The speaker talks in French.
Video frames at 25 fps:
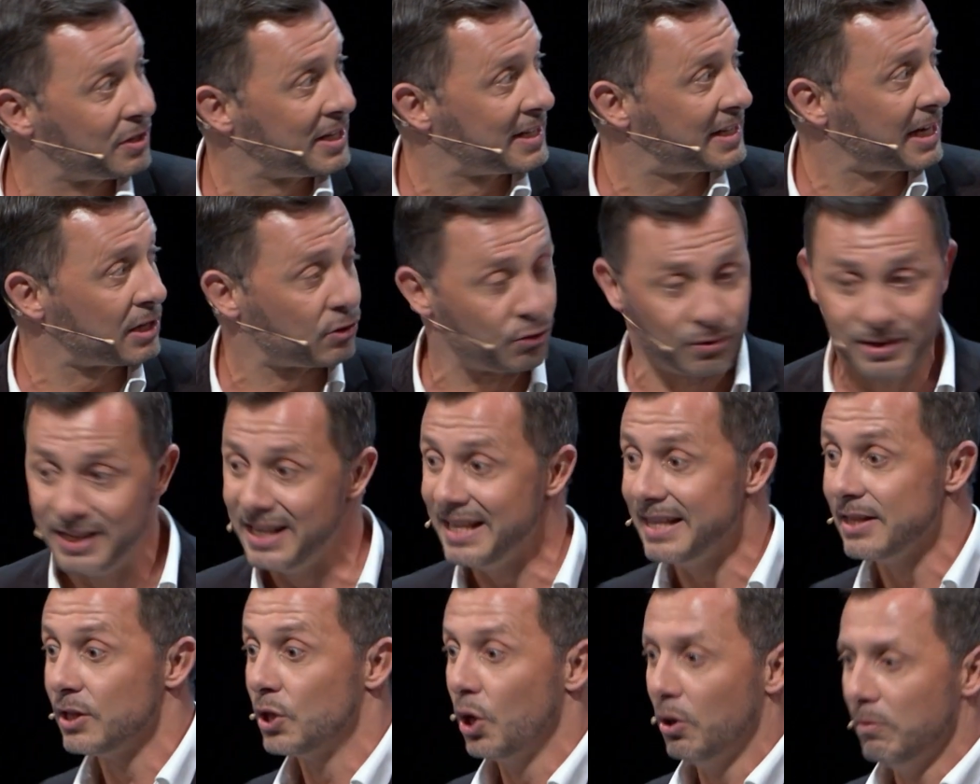
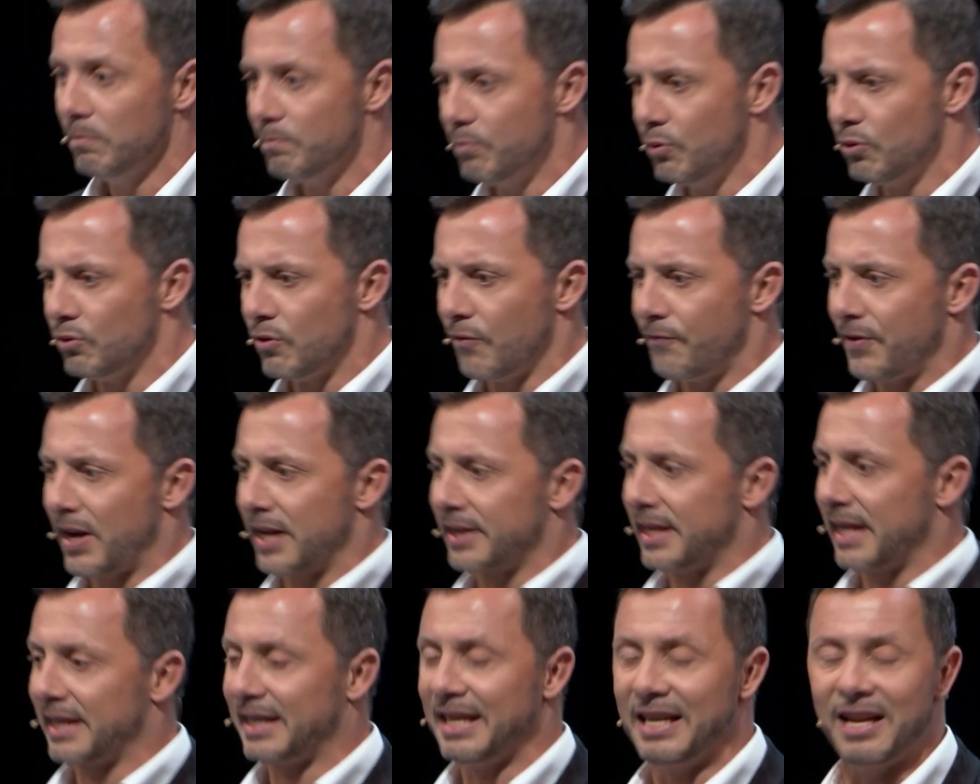États-Unis, dans le but de faire
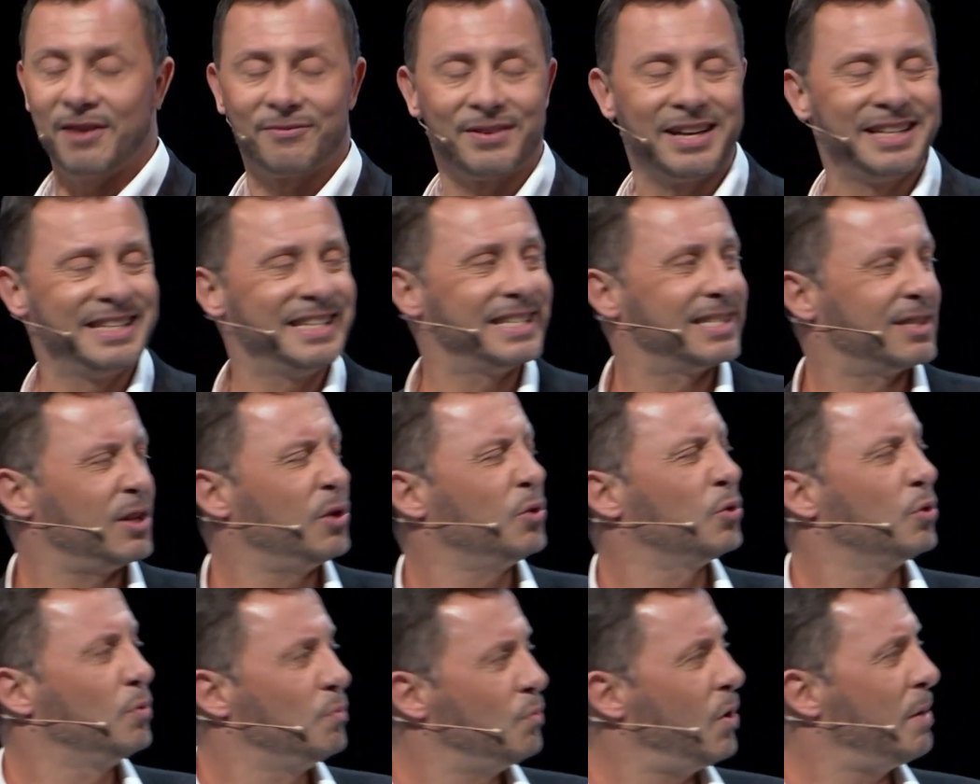attaquer l'Afghanistan
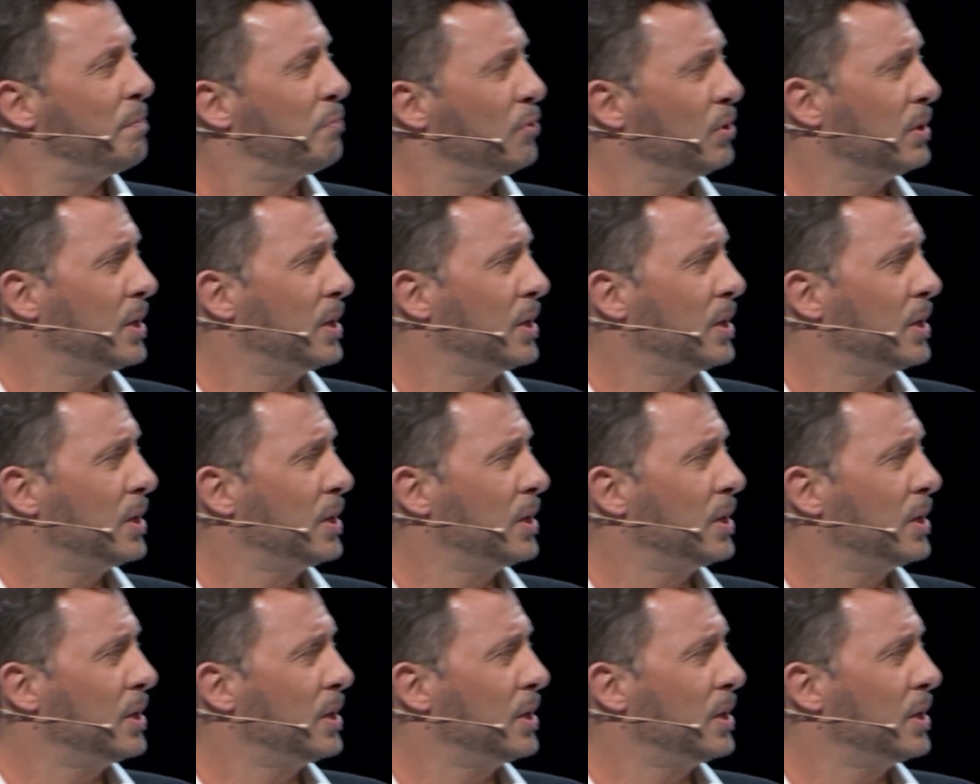deux mois plus